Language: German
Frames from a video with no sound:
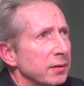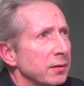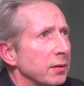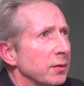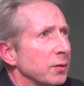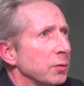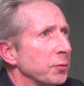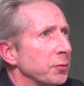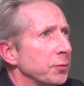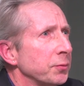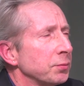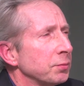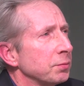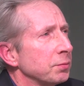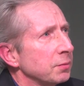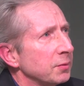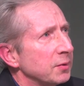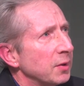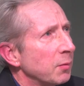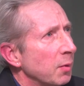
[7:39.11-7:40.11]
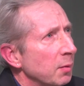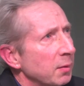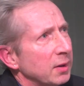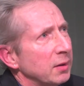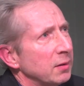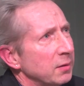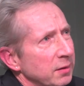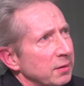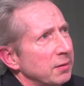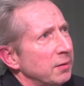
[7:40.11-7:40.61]
Ne? Also sagen wir
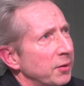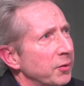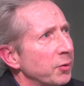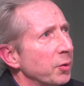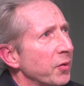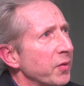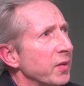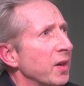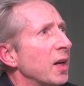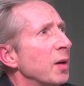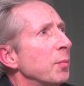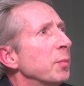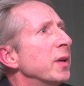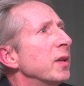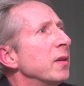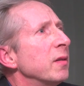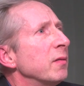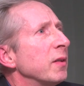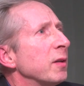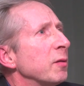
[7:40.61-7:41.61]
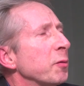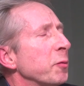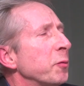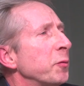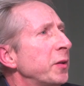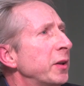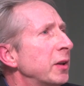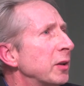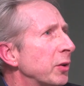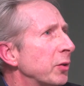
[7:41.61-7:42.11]
mal, die, die, sozialen Medien werden von
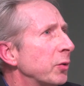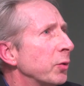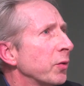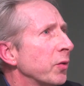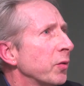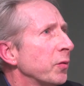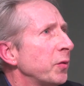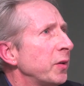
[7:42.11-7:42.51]
vielen genutzt.